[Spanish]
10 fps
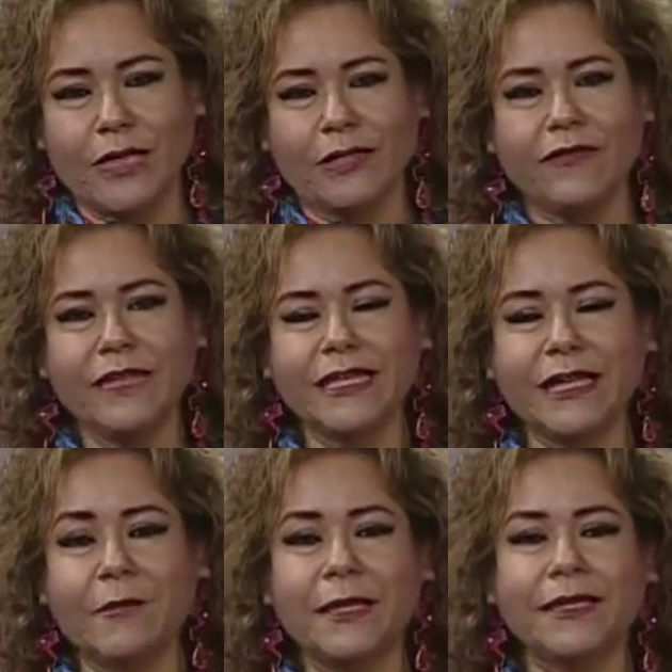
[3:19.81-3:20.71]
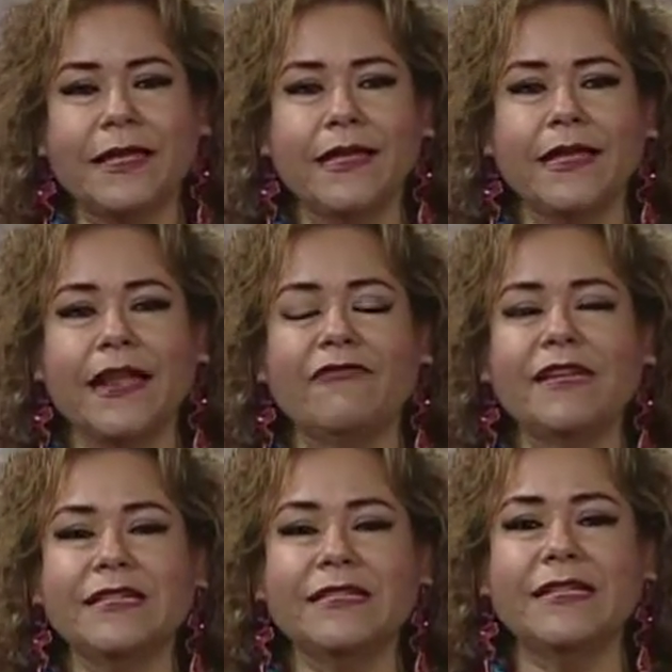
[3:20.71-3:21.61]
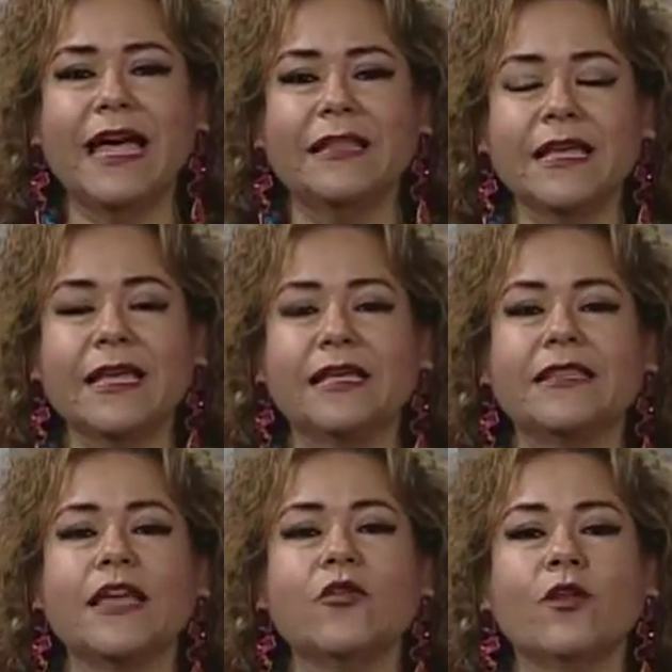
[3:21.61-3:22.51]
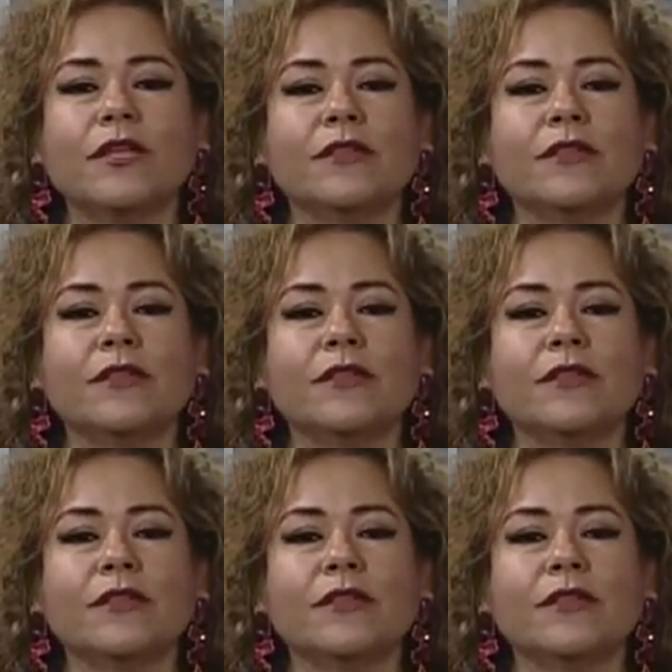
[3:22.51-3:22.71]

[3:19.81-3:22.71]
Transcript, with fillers: Definitivamente la felicidad tengo que